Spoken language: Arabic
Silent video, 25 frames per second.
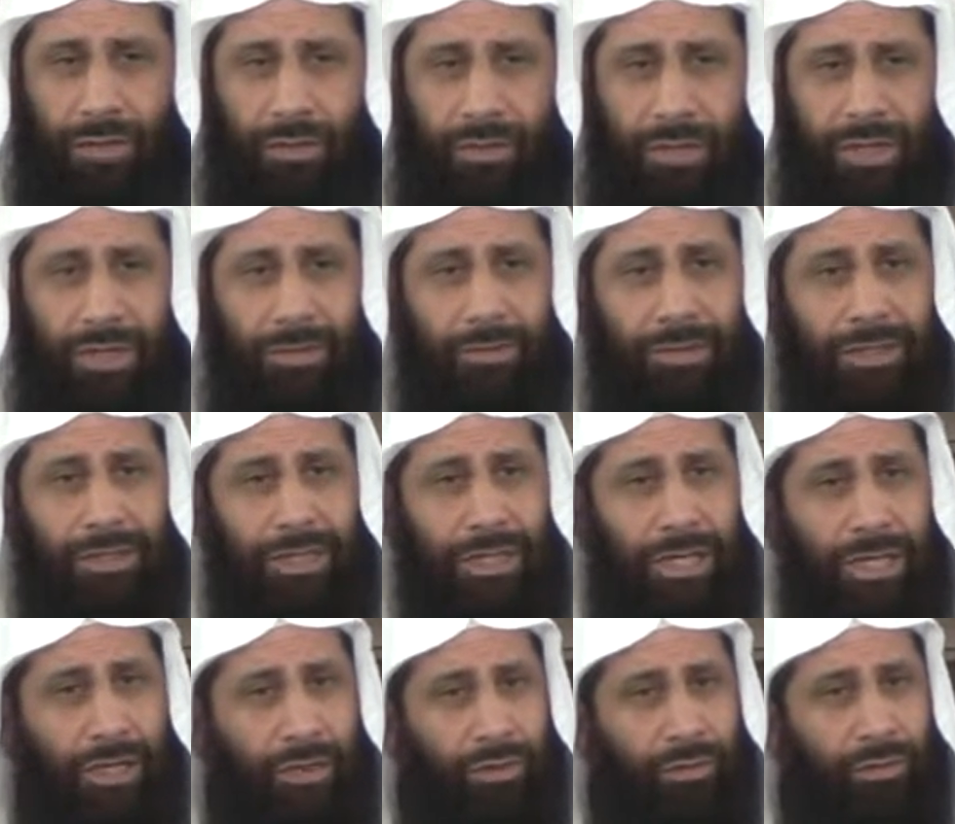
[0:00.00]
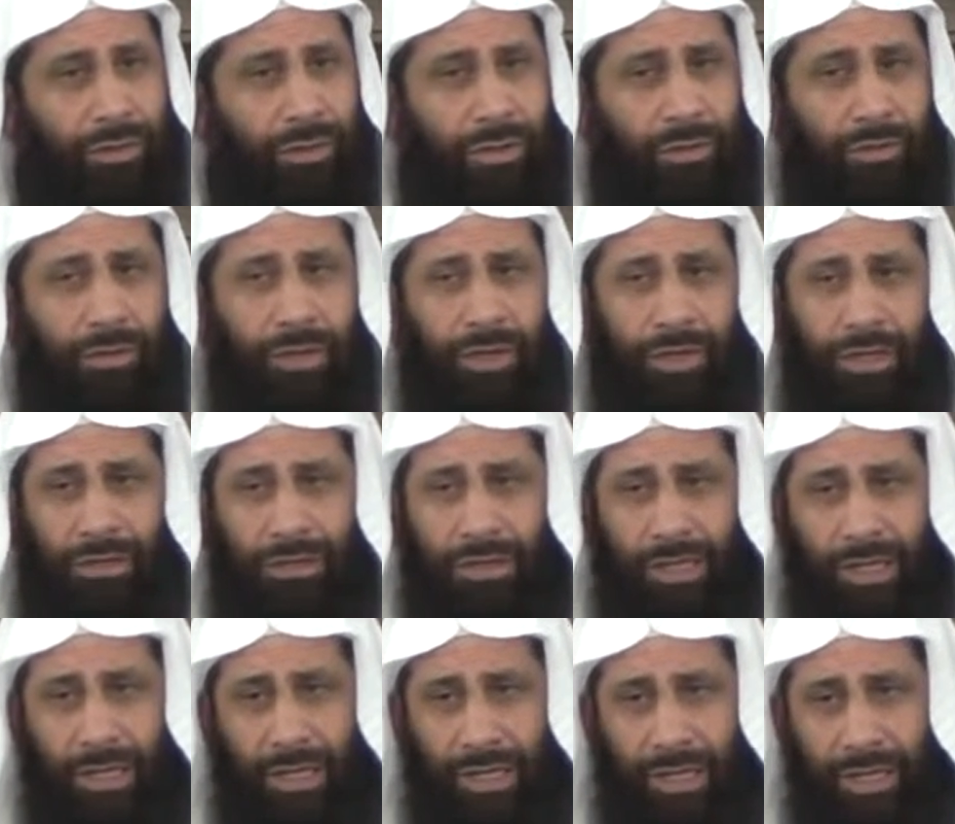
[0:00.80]
وكما تلحظون لو
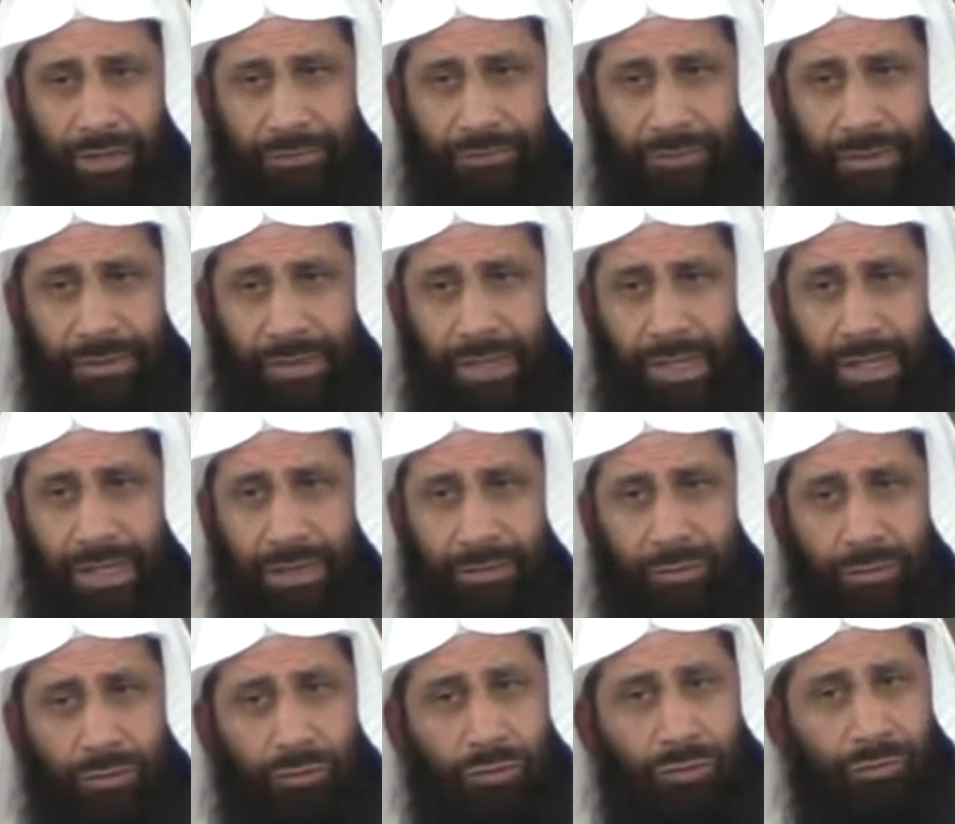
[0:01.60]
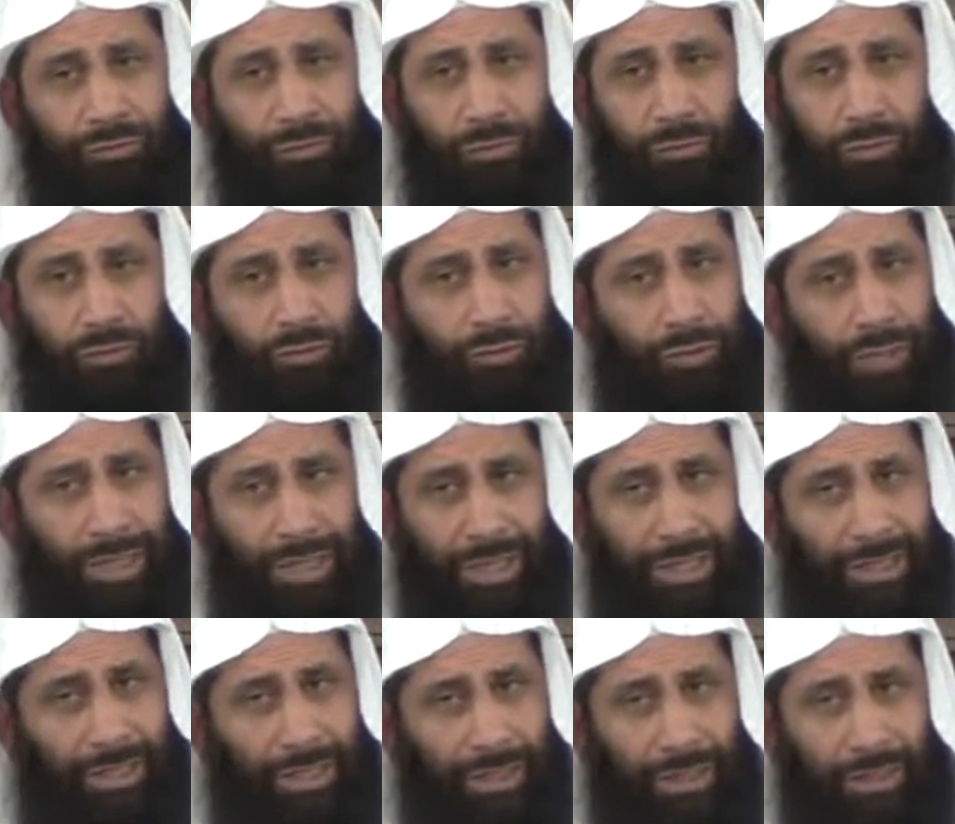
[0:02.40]
أردنا أن نقف عند هذا الموضوع فالوجوه
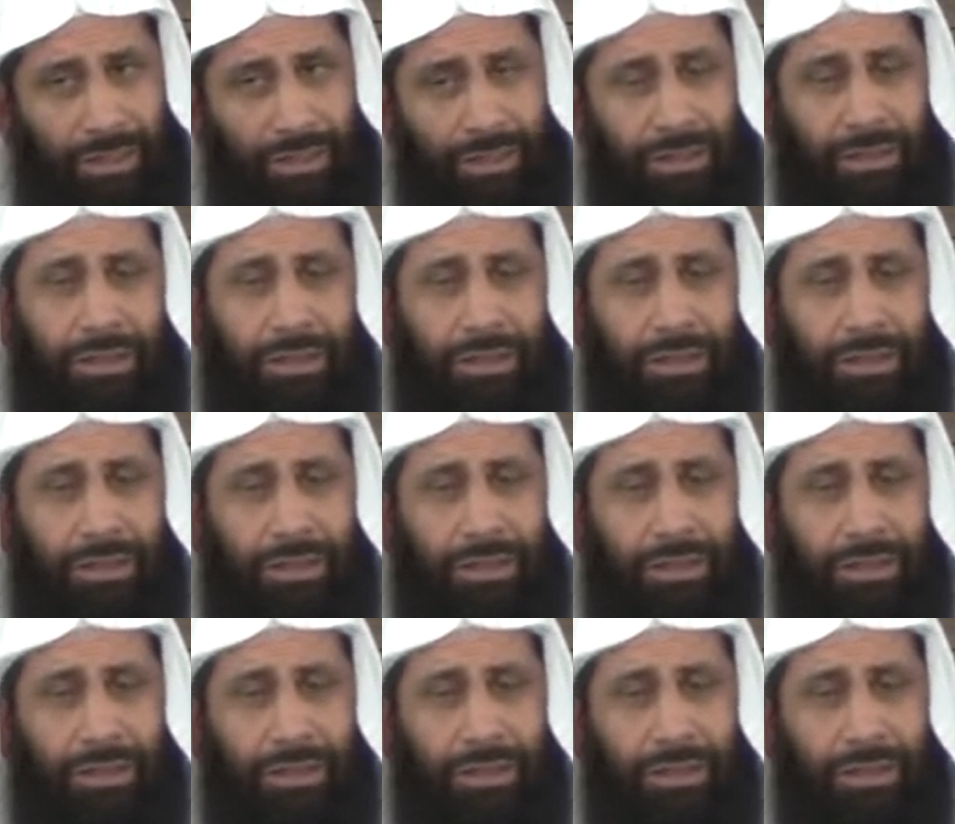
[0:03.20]
كثيرة